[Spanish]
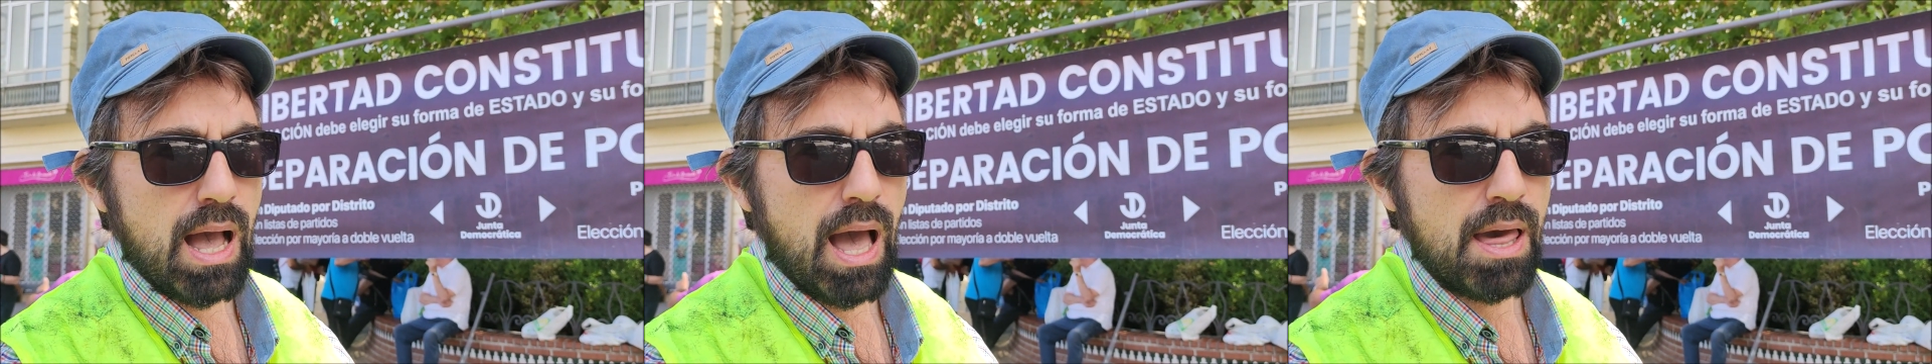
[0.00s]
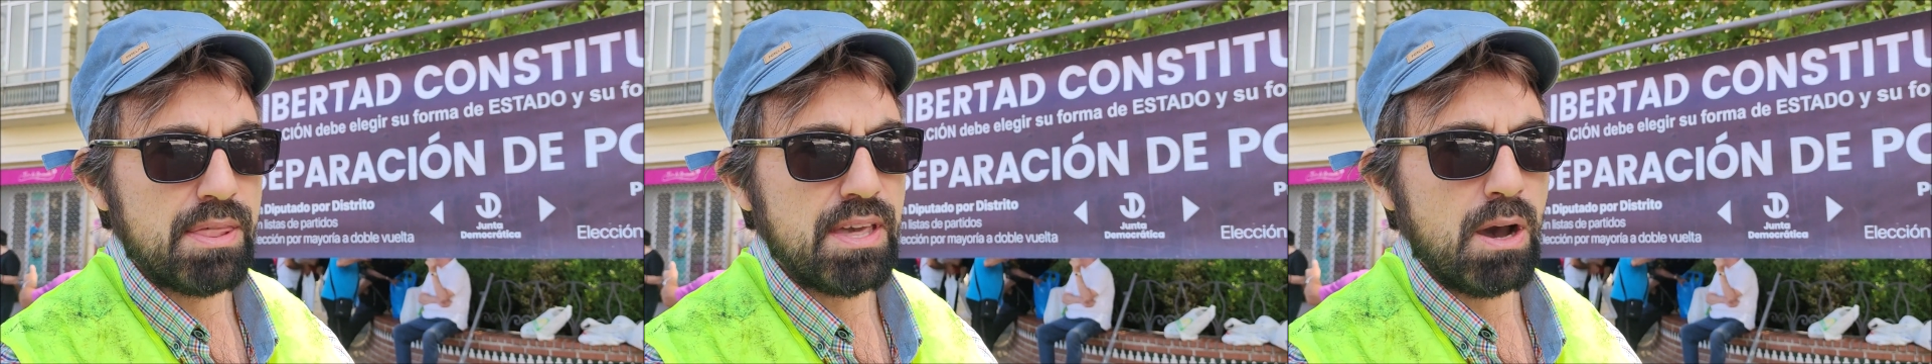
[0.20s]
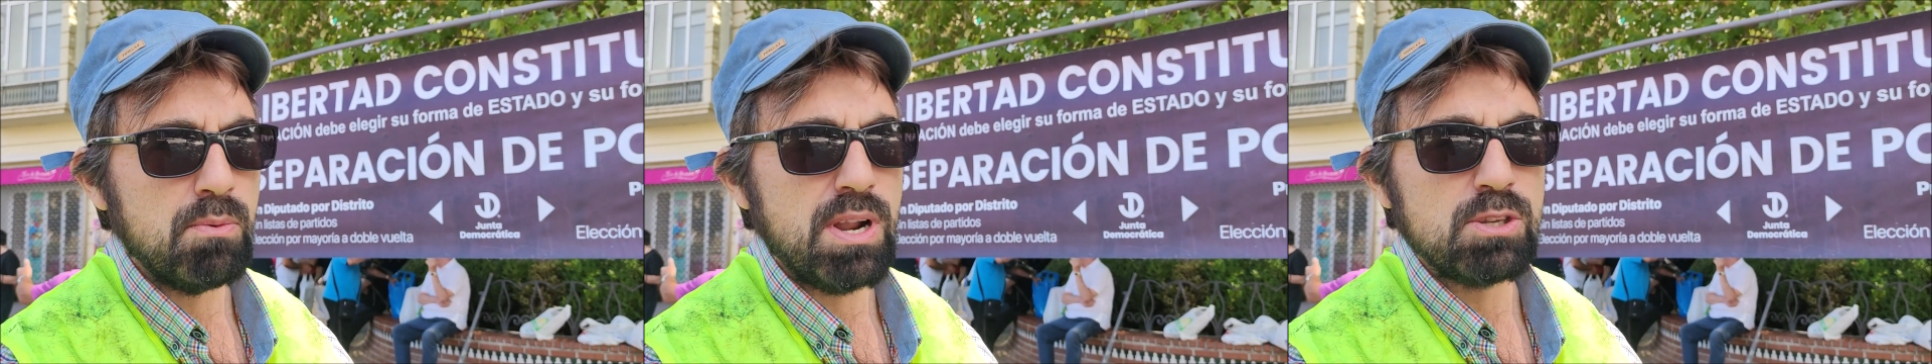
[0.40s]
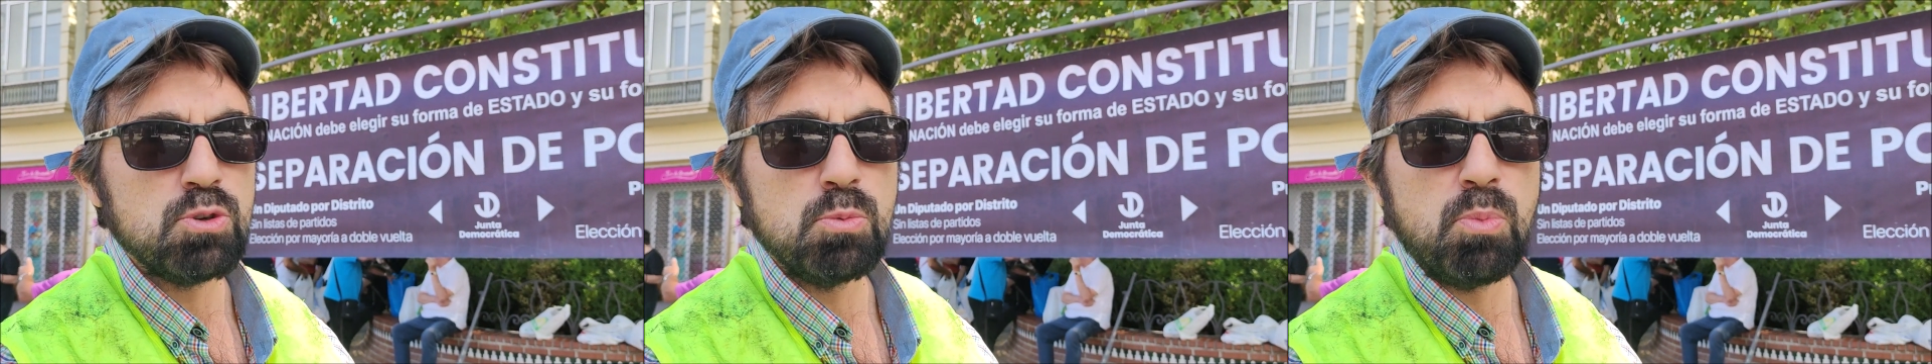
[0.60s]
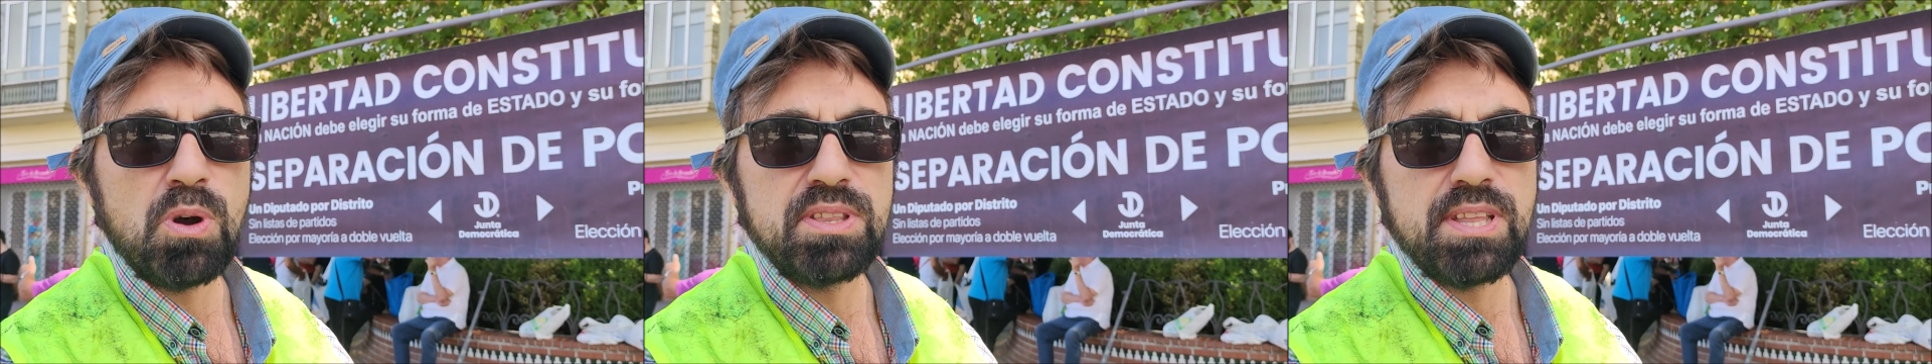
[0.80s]
hacia una
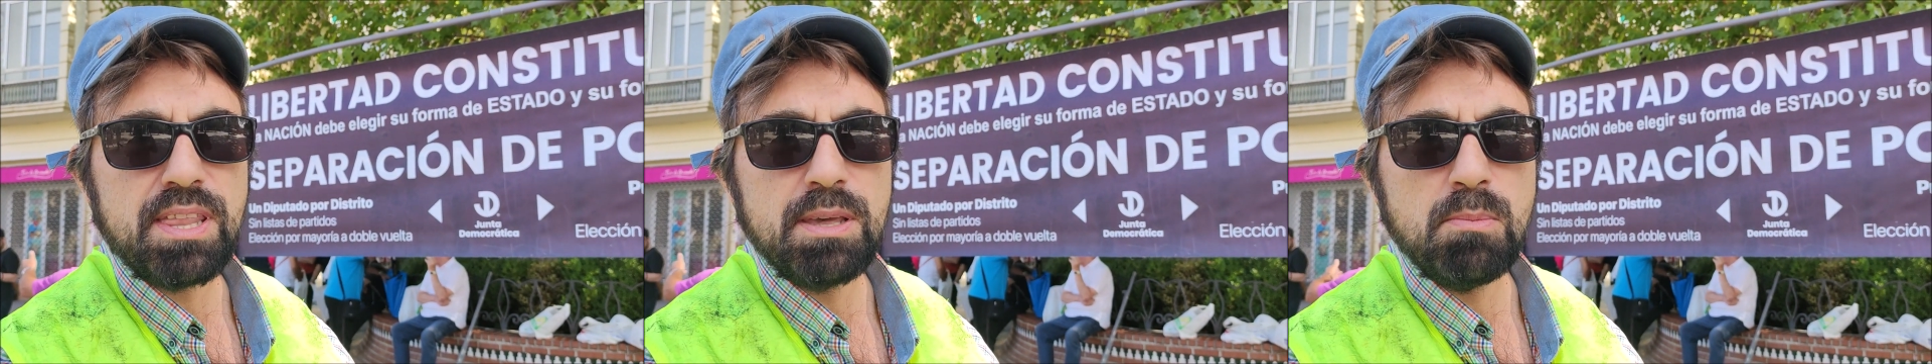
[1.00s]
supuesta